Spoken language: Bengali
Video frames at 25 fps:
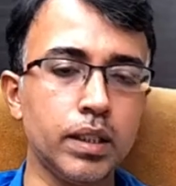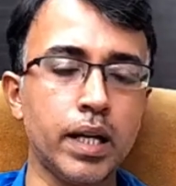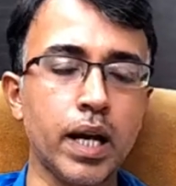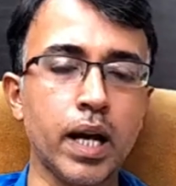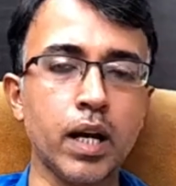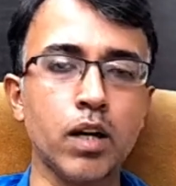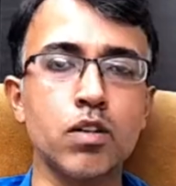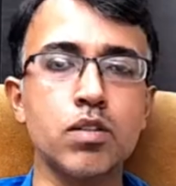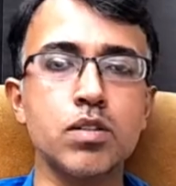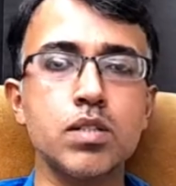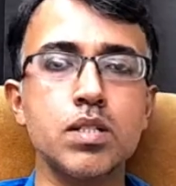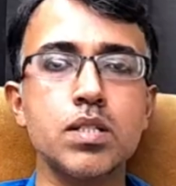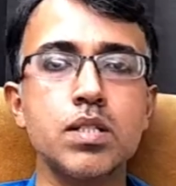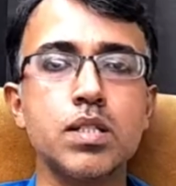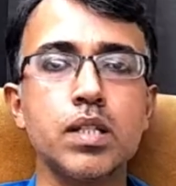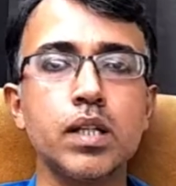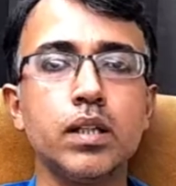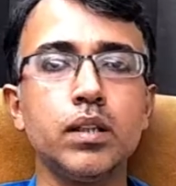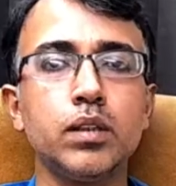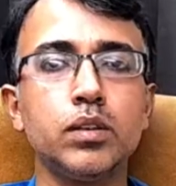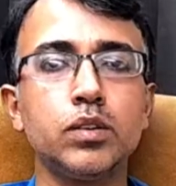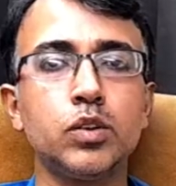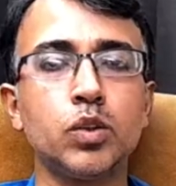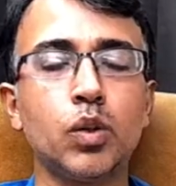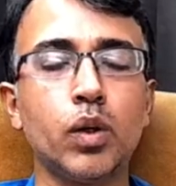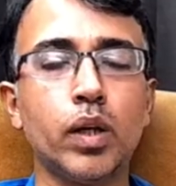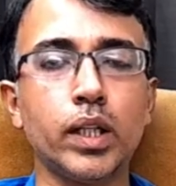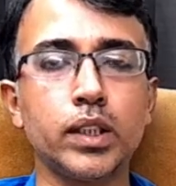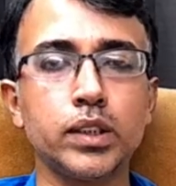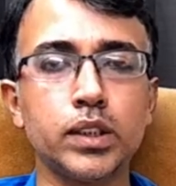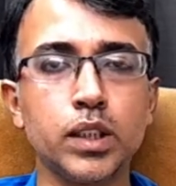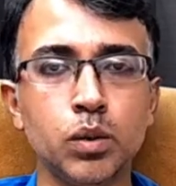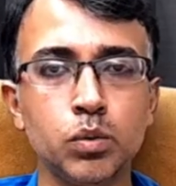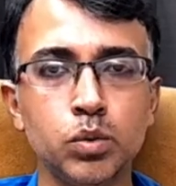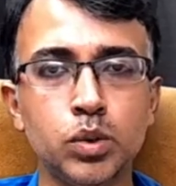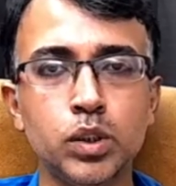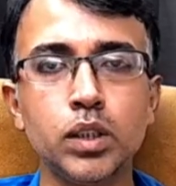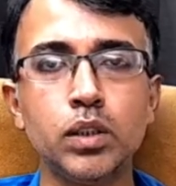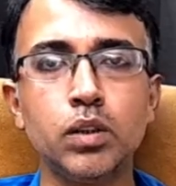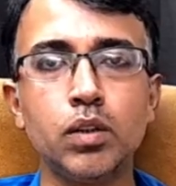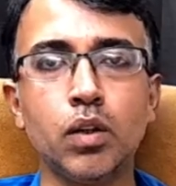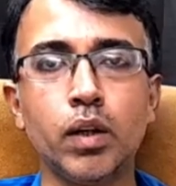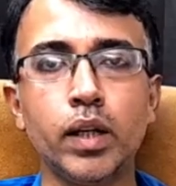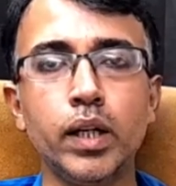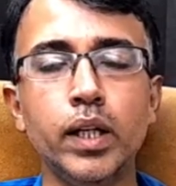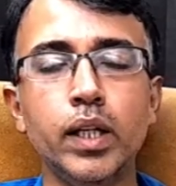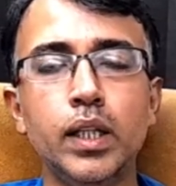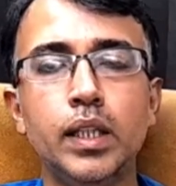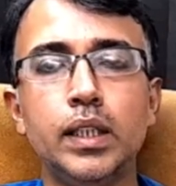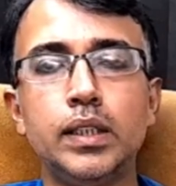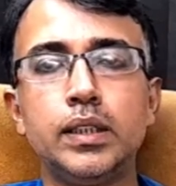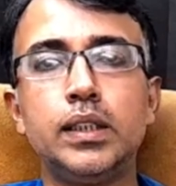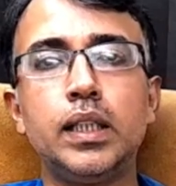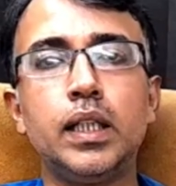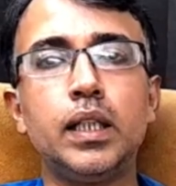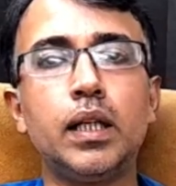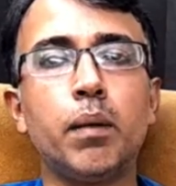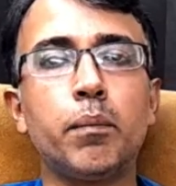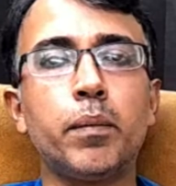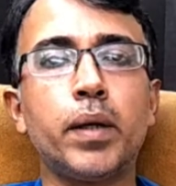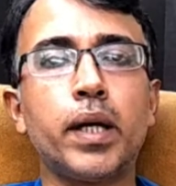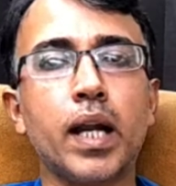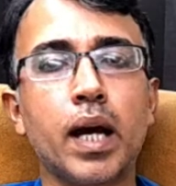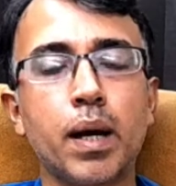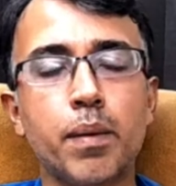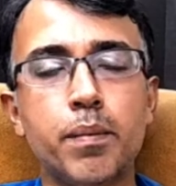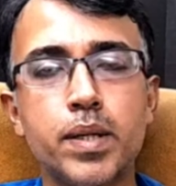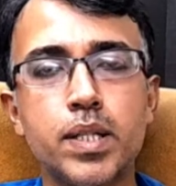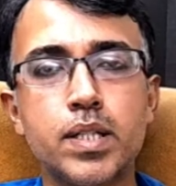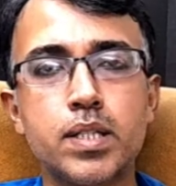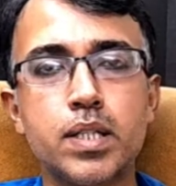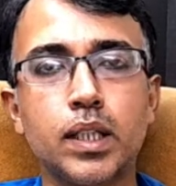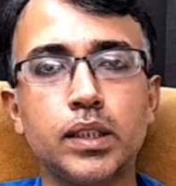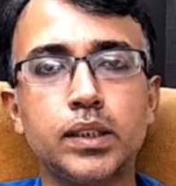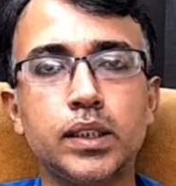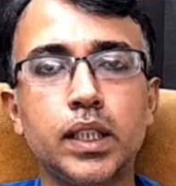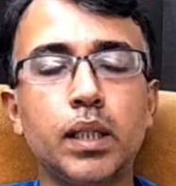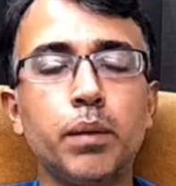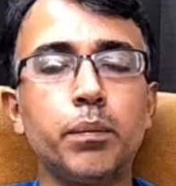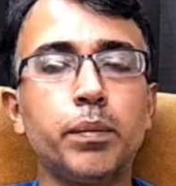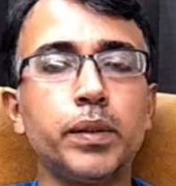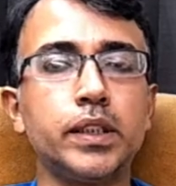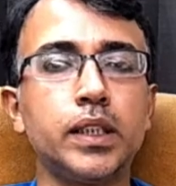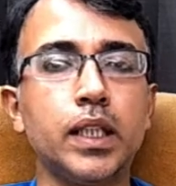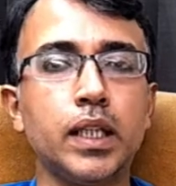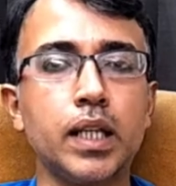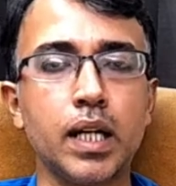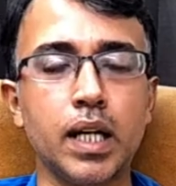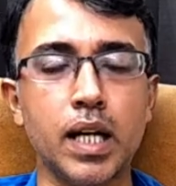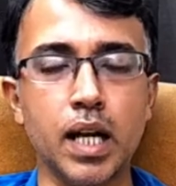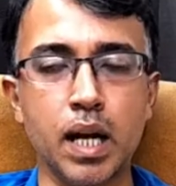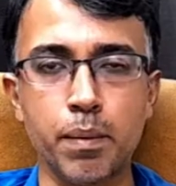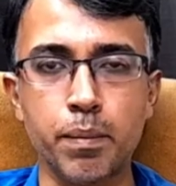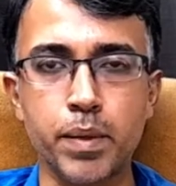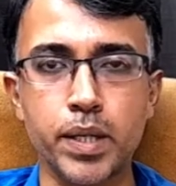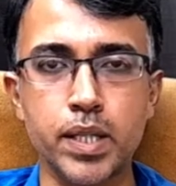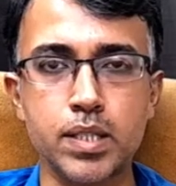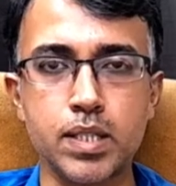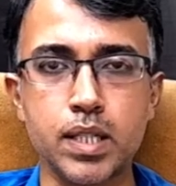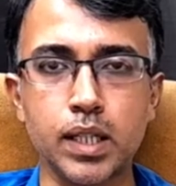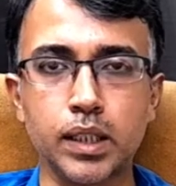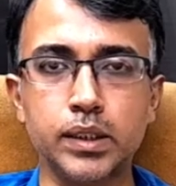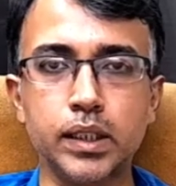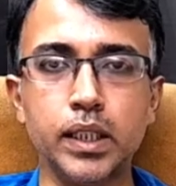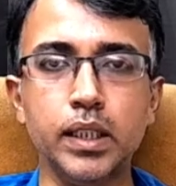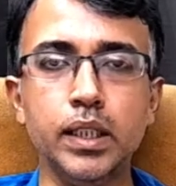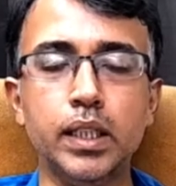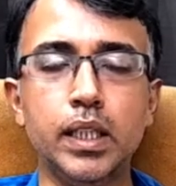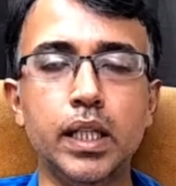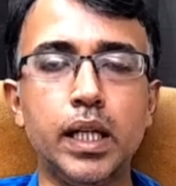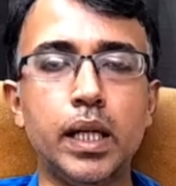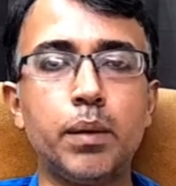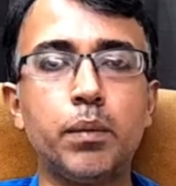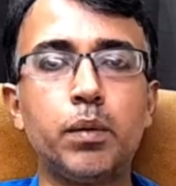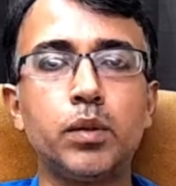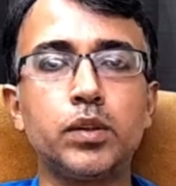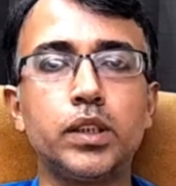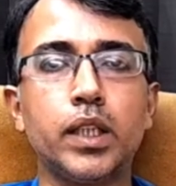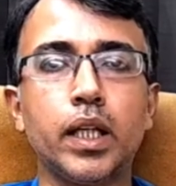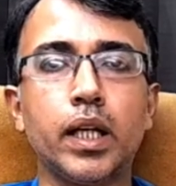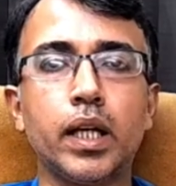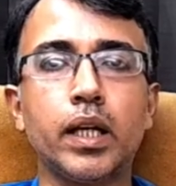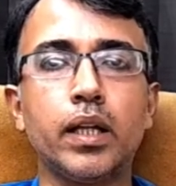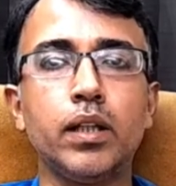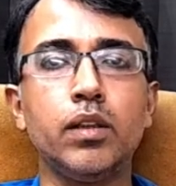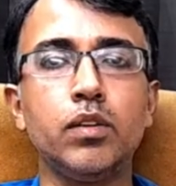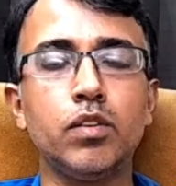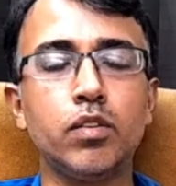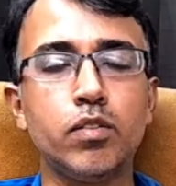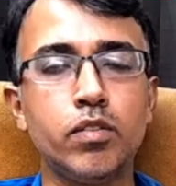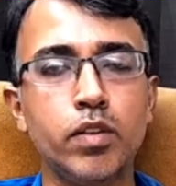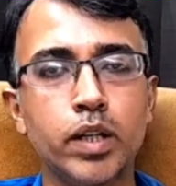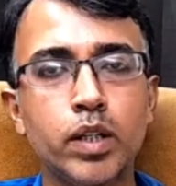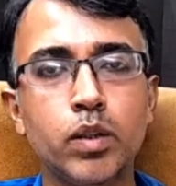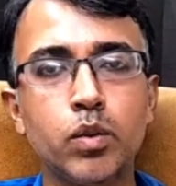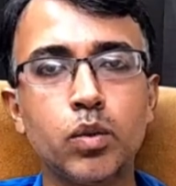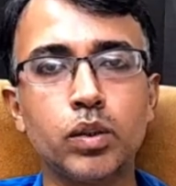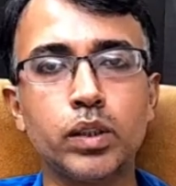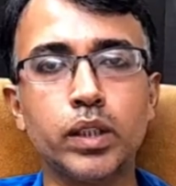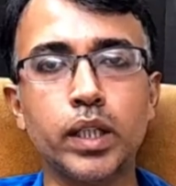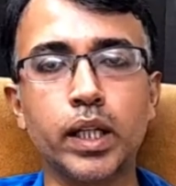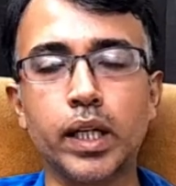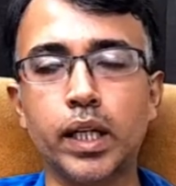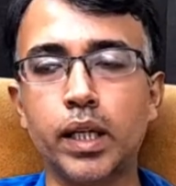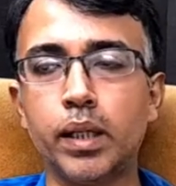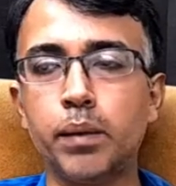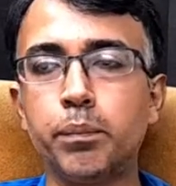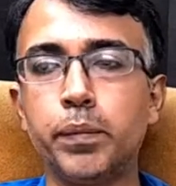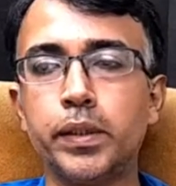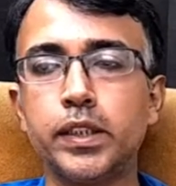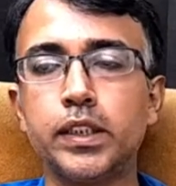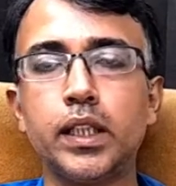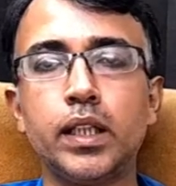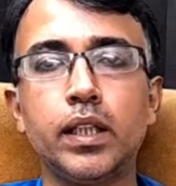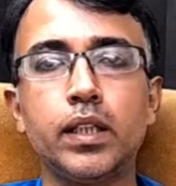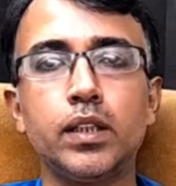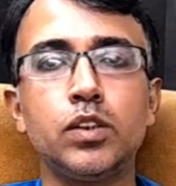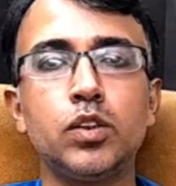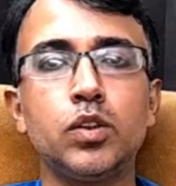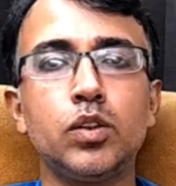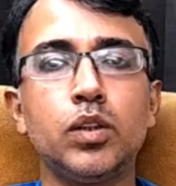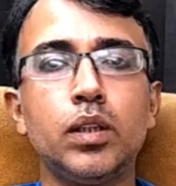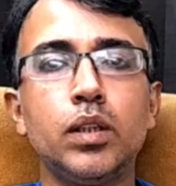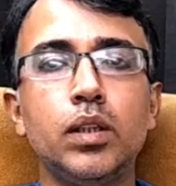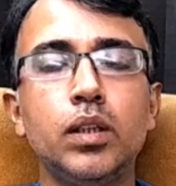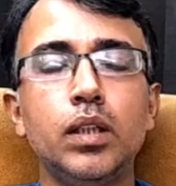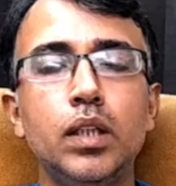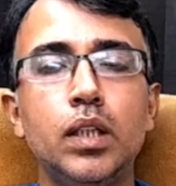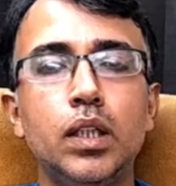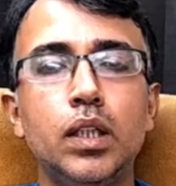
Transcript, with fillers: ডায়াগনোসিসে চলে আসা উচিত নয় যে আমার ডায়াবেটিস আছে কি পেশেন্টের ডায়াবেটিস আছে এবং সেটা কিন্তু ট্রিট করতে গেলে পেশেন্টের যদি